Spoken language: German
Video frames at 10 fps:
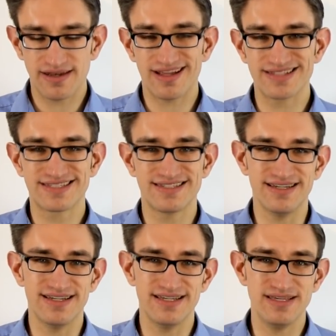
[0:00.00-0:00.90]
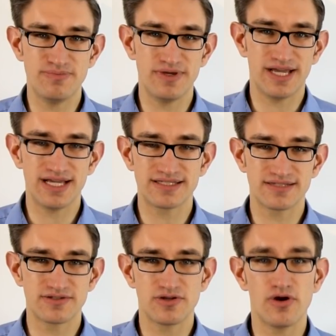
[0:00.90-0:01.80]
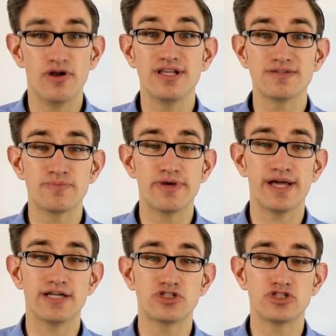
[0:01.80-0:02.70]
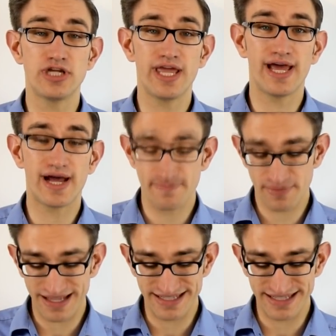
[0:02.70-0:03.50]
dass äh, EPS, also die Earnings per Share,